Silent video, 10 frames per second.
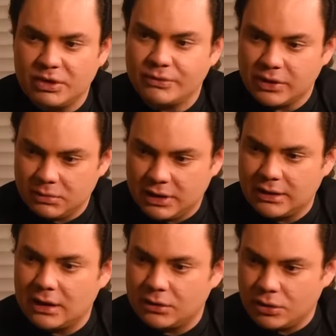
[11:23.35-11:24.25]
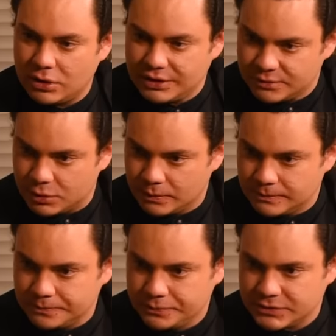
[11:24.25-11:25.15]
mi enfermedad, el alcoholismo,
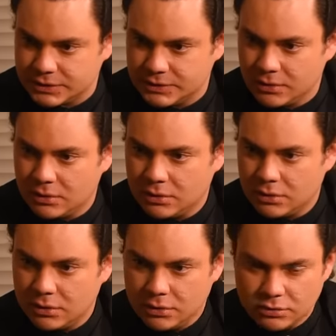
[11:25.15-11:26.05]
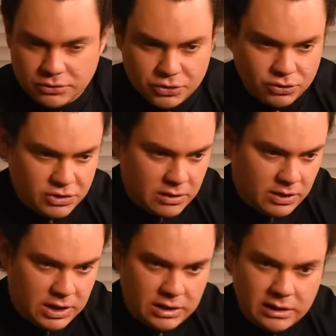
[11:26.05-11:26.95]
¿sí? Yo no
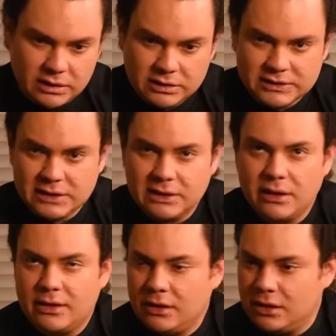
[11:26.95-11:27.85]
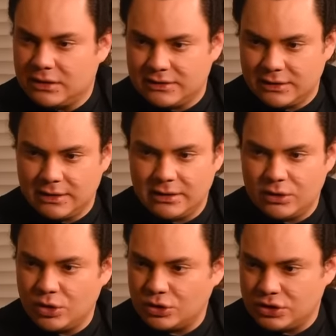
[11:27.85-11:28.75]
sabía si era de día, si era de
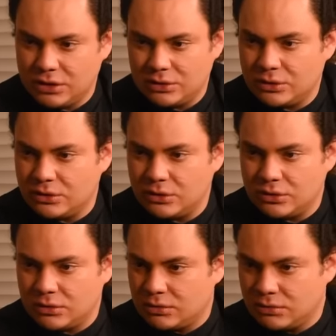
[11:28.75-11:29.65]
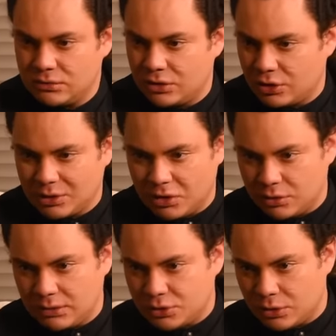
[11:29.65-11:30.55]
noche, no, no, no, no
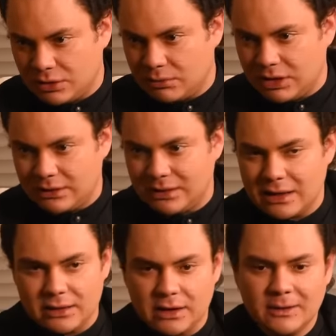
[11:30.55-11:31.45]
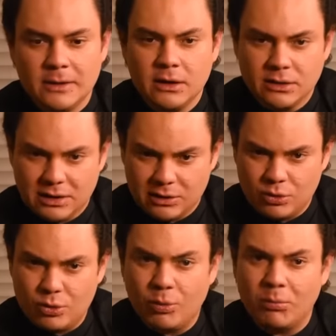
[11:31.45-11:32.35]
recuerdo absolutamente nada. Tengo
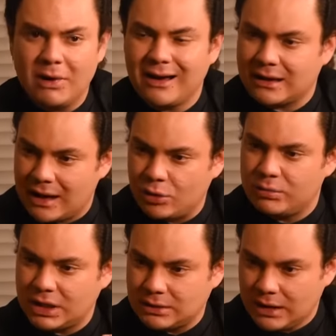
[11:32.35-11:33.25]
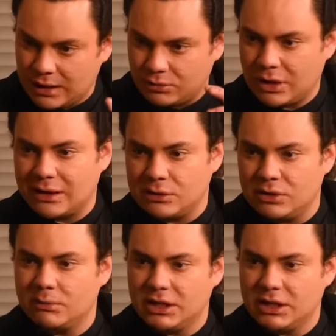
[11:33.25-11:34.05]
un blackout mental, una laguna